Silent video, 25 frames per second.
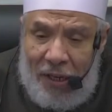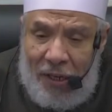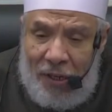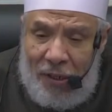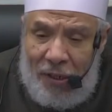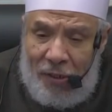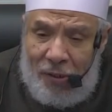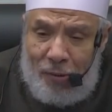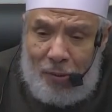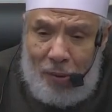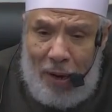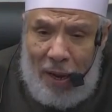
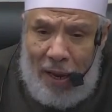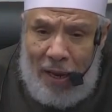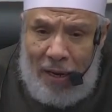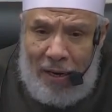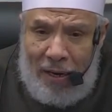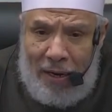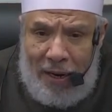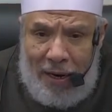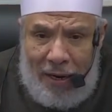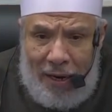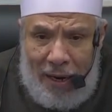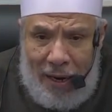
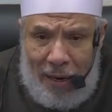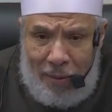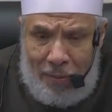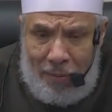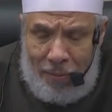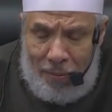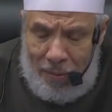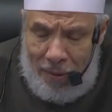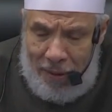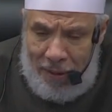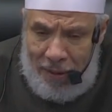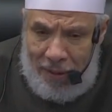السؤال
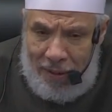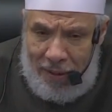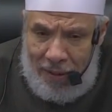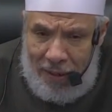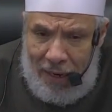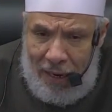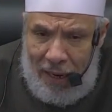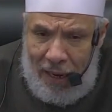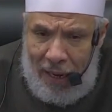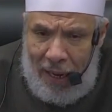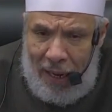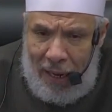الأول
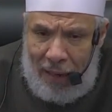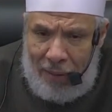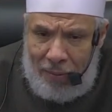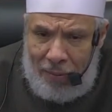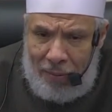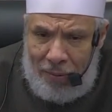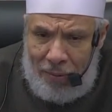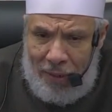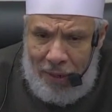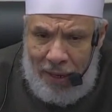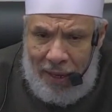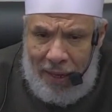
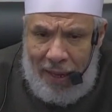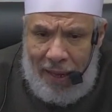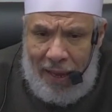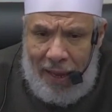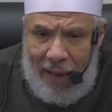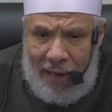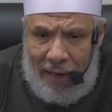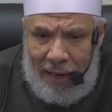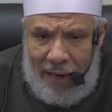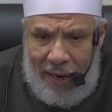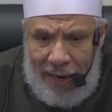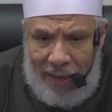حول
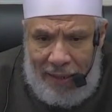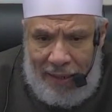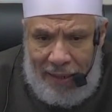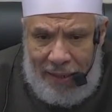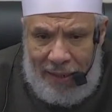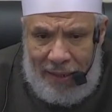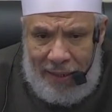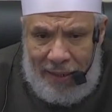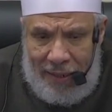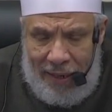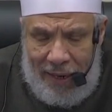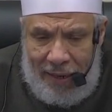
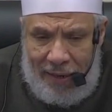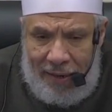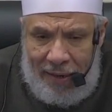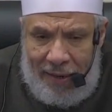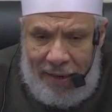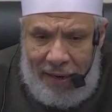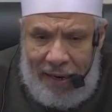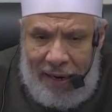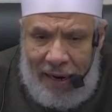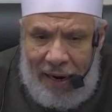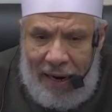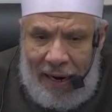الهدية
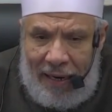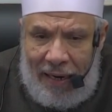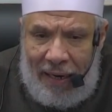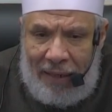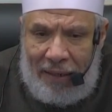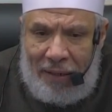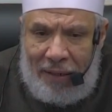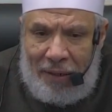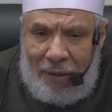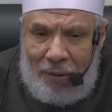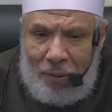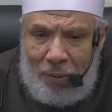
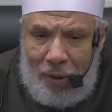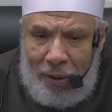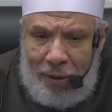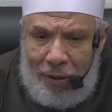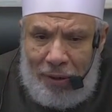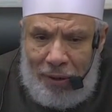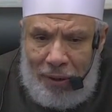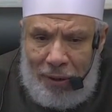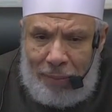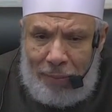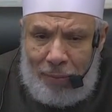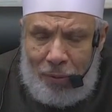التي
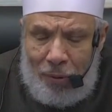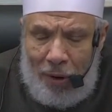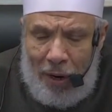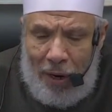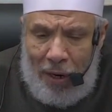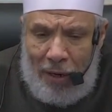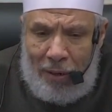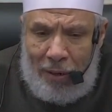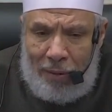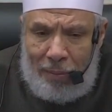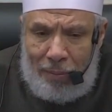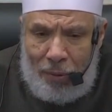
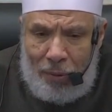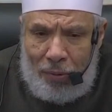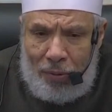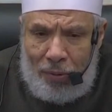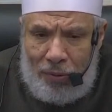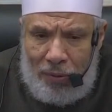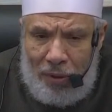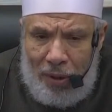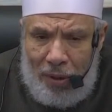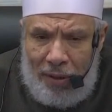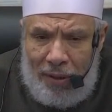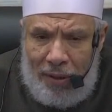يقدمها
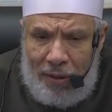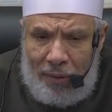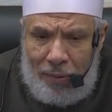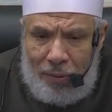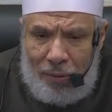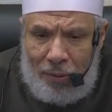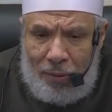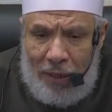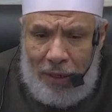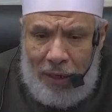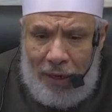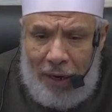
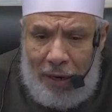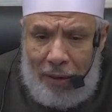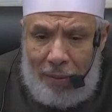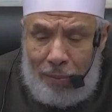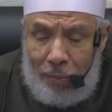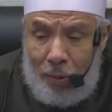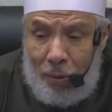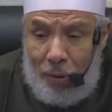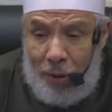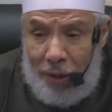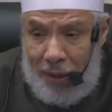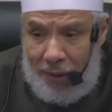المقترض إلى
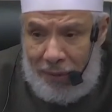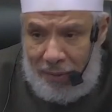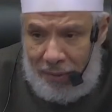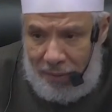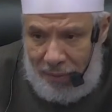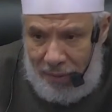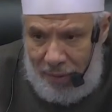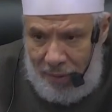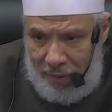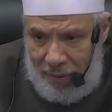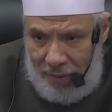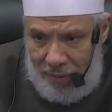المقرض
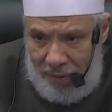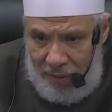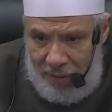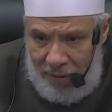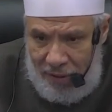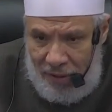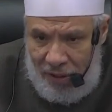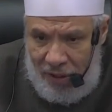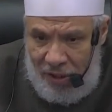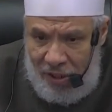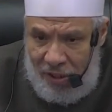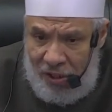
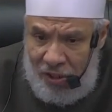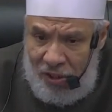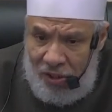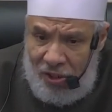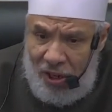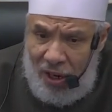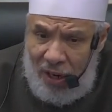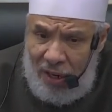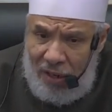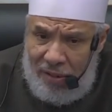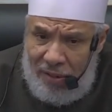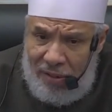
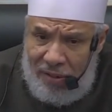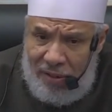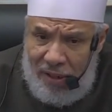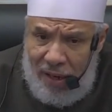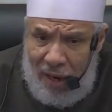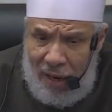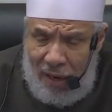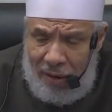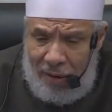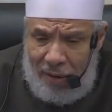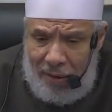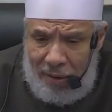شخص
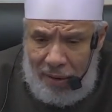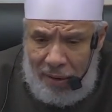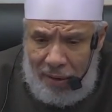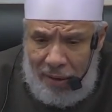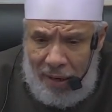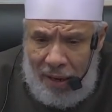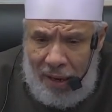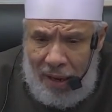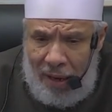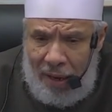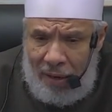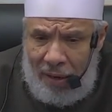أقرض
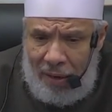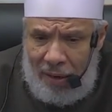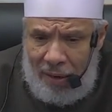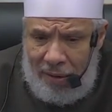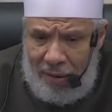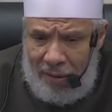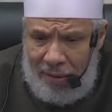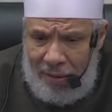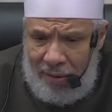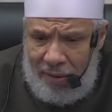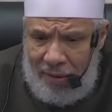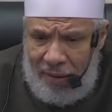
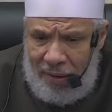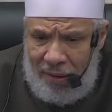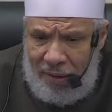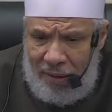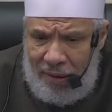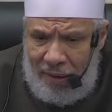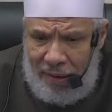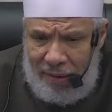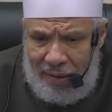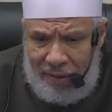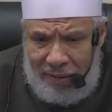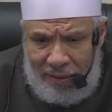آخر
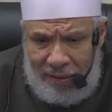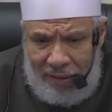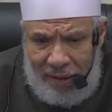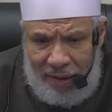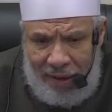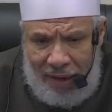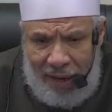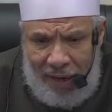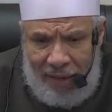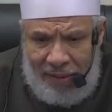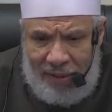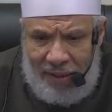قرضا
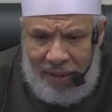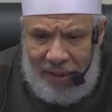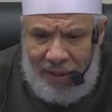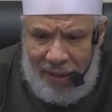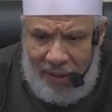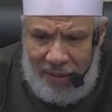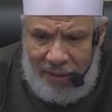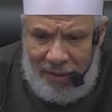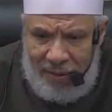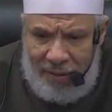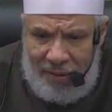حسنا